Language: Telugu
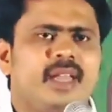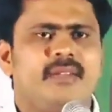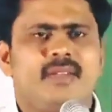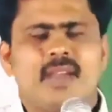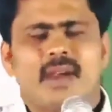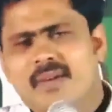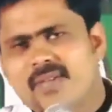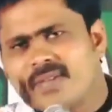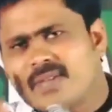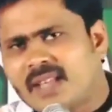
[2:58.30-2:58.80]
ఈ
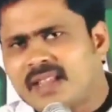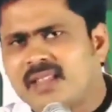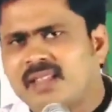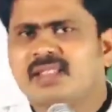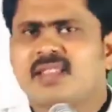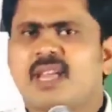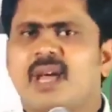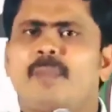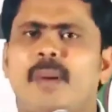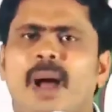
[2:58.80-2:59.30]
వ్యవస్థ
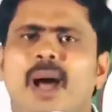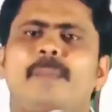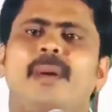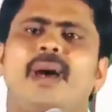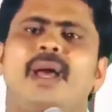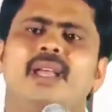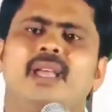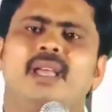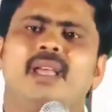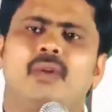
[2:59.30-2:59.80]
అంతా
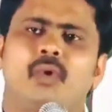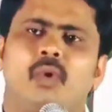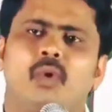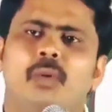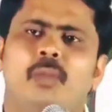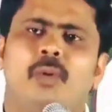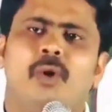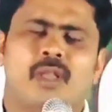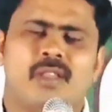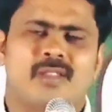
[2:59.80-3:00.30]
పాపానికి
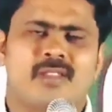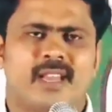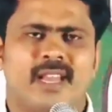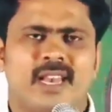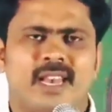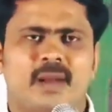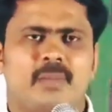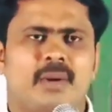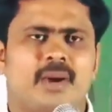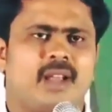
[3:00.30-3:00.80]
రోల్ మోడల్స్గా
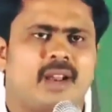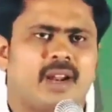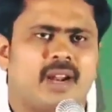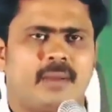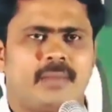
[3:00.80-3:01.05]
నిలబడ్డారు